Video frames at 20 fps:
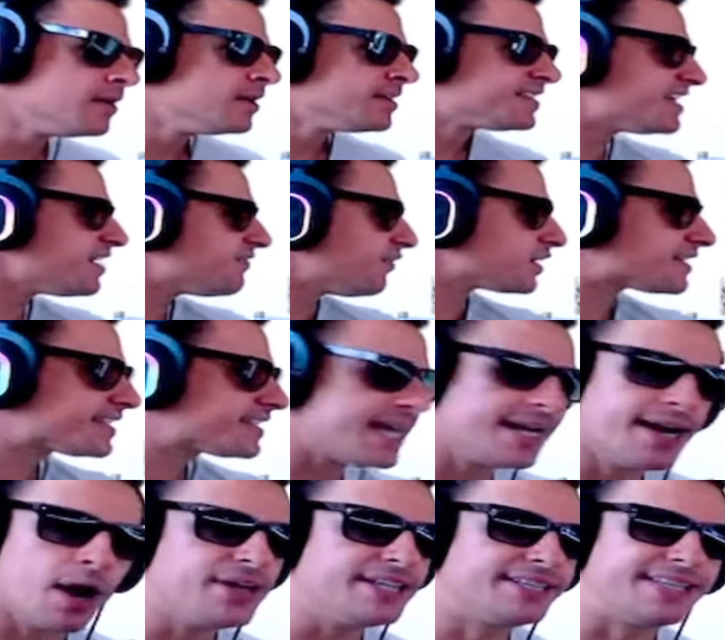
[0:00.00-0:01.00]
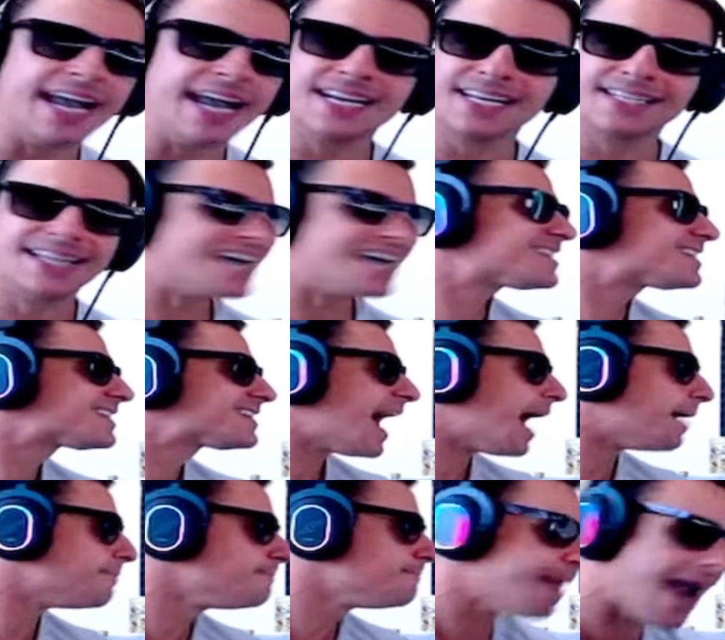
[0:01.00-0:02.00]
Se você não entende
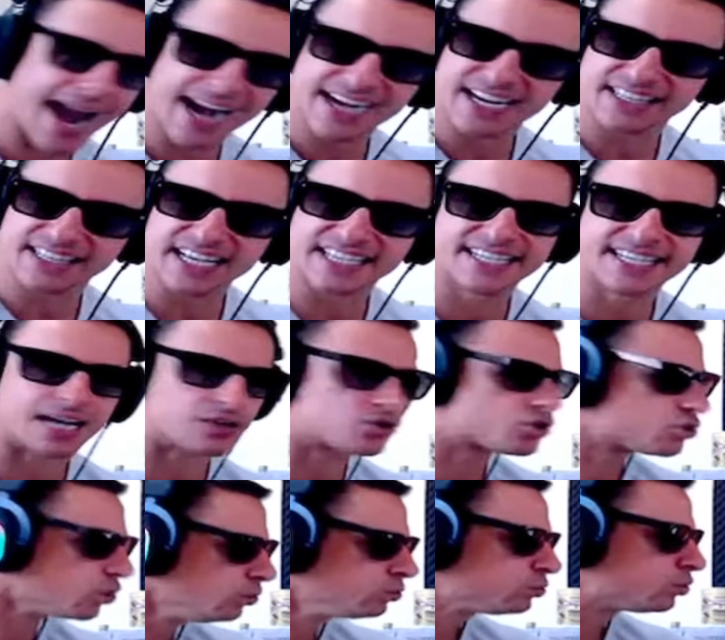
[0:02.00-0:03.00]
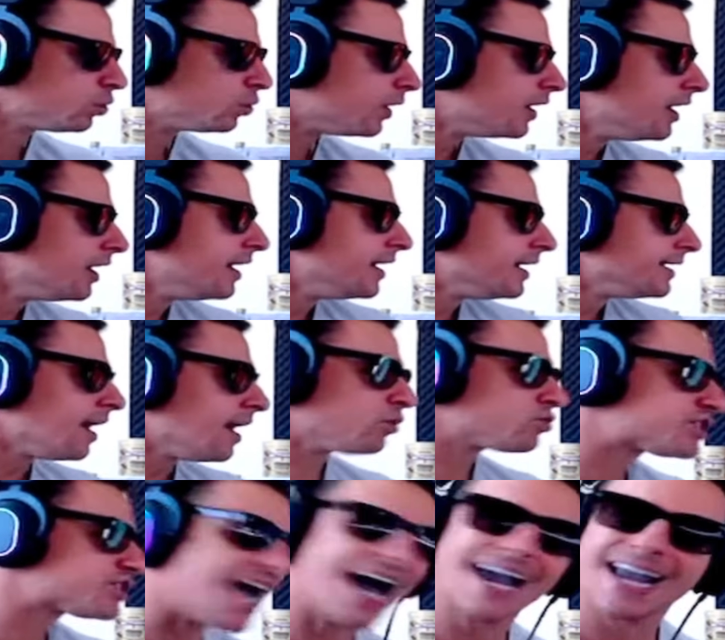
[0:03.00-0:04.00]
dessa merda desse assunto, não
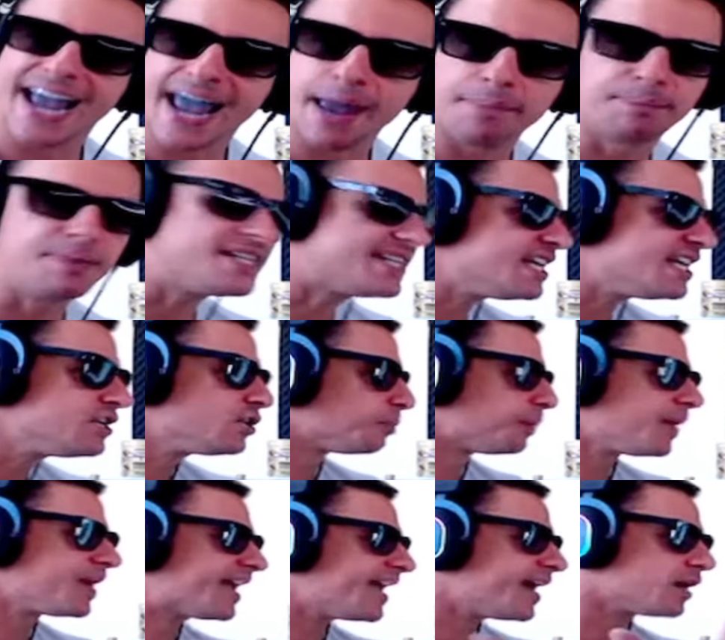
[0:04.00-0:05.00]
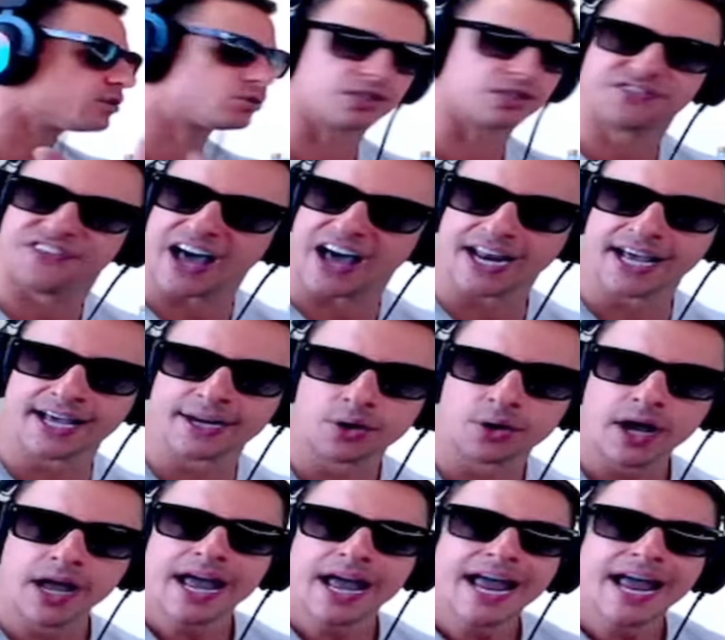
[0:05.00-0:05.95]
saia repetindo porque eu tô te falando.